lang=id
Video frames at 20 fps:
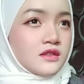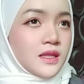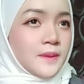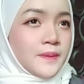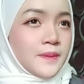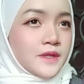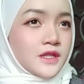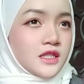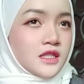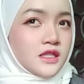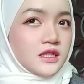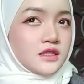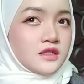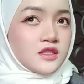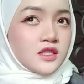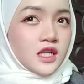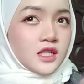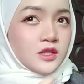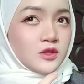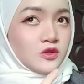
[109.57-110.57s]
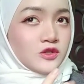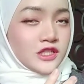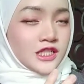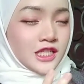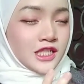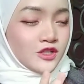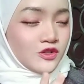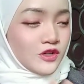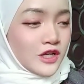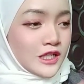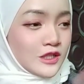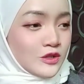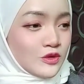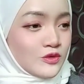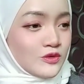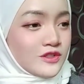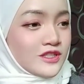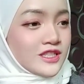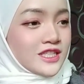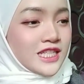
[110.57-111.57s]
dapetin 100-nya juga
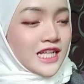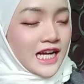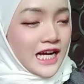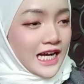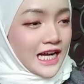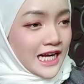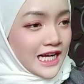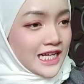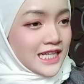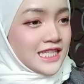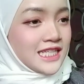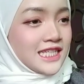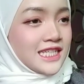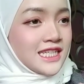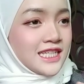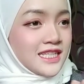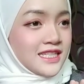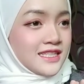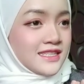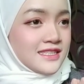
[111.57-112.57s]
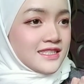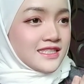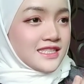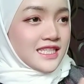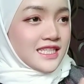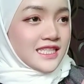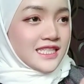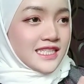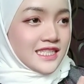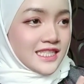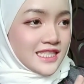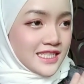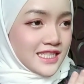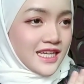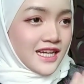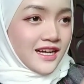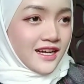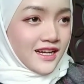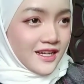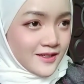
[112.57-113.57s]
susah jadi
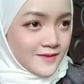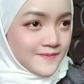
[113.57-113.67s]
ya